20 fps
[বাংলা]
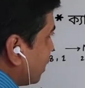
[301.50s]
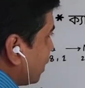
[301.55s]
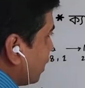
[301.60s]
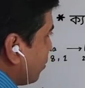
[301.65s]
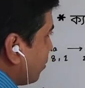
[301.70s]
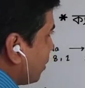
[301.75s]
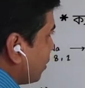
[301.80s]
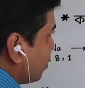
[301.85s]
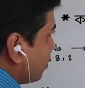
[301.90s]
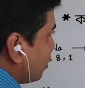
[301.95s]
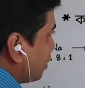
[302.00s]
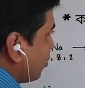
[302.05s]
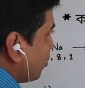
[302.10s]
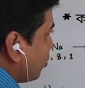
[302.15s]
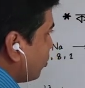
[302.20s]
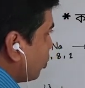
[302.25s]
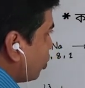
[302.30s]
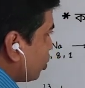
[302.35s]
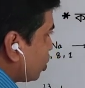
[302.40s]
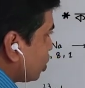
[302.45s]
এবার যদি আমি
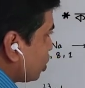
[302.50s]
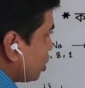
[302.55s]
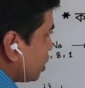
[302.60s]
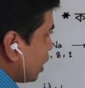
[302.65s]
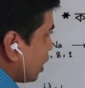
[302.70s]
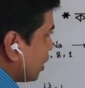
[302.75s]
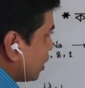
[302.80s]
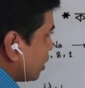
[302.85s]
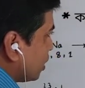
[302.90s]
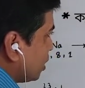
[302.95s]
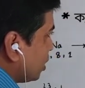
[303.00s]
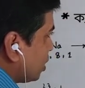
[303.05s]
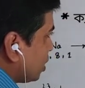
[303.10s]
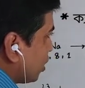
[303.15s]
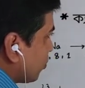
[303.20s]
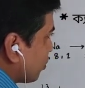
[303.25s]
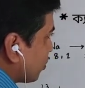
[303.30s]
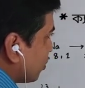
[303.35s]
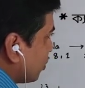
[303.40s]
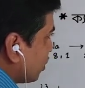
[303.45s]
মোট চার্জ
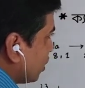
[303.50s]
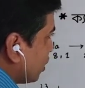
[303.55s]
হিসাব করি